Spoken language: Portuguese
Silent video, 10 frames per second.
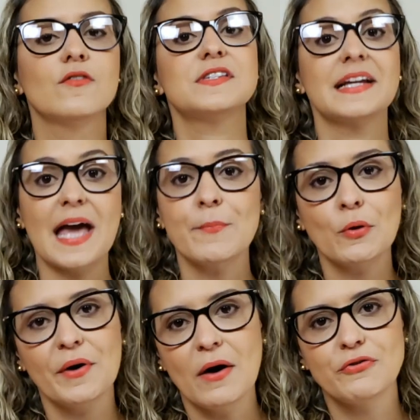Você quer
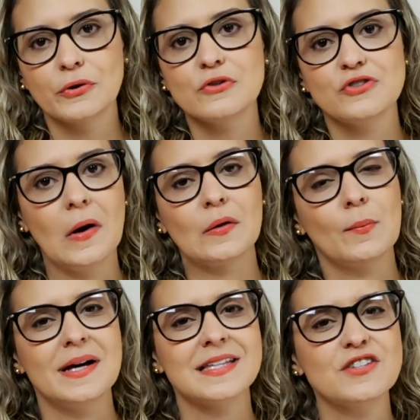procurar um fonoaudiólogo,
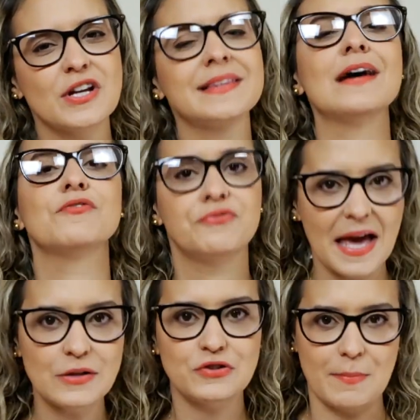mas acha que está
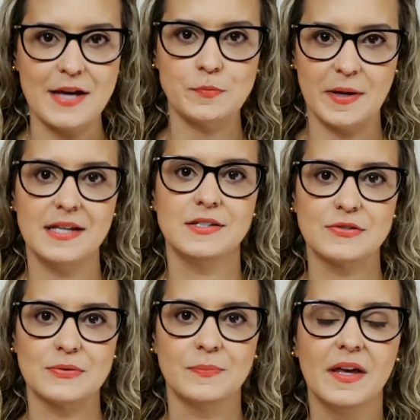velho demais para
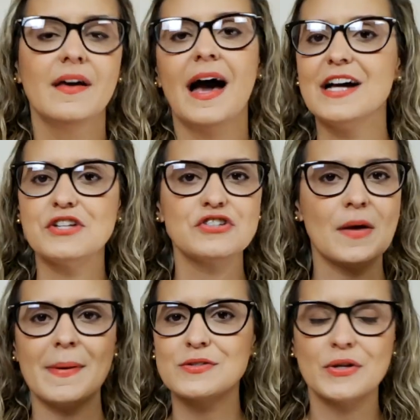isso? Acha que já
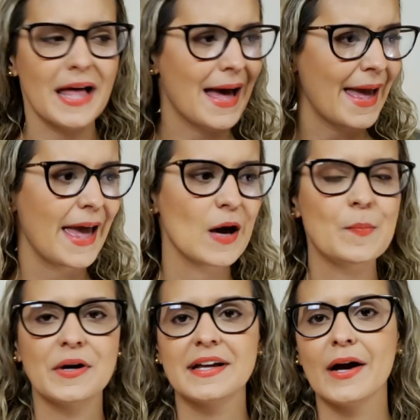passou da
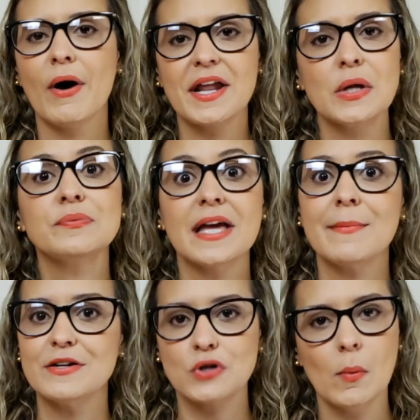época, que agora não tem
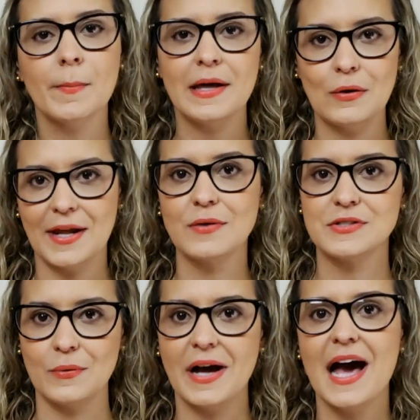mais como melhorar o
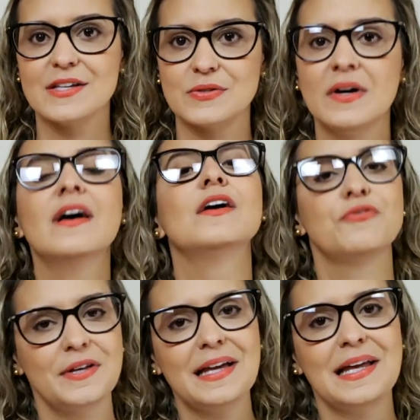seu caso?
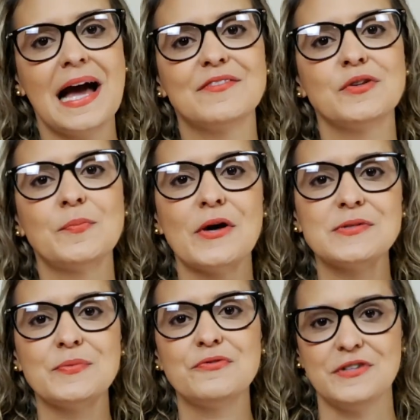Fique ligado no
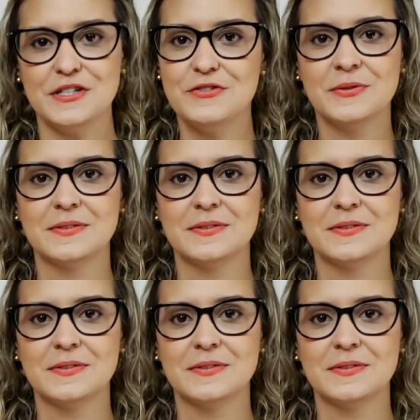próximo vídeo.